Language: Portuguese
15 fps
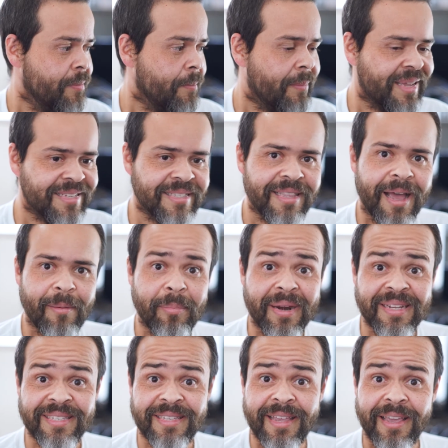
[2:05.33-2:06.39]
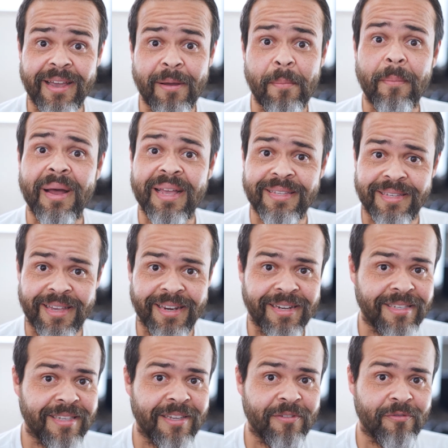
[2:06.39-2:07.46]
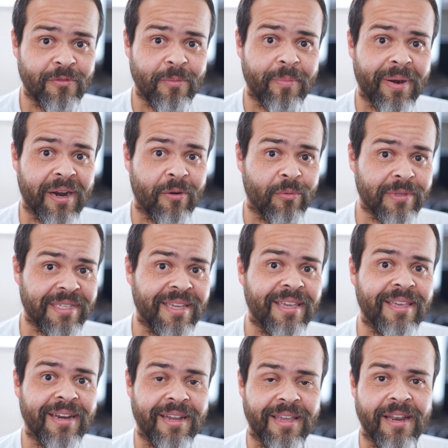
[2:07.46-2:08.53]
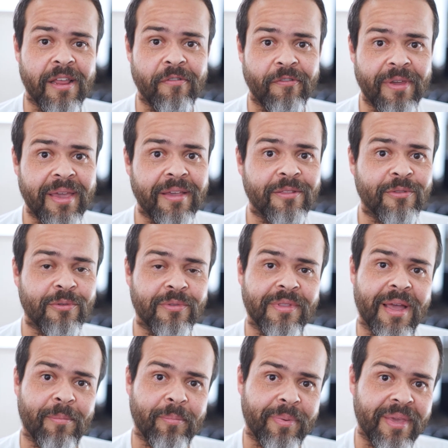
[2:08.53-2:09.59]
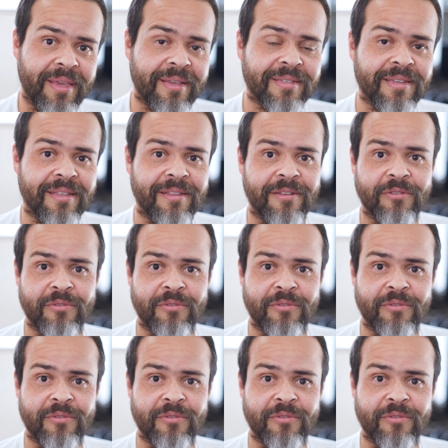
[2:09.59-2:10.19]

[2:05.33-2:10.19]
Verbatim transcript: Mas dá para ser mais agressivo, para conseguir aquele efeito da Pixar, da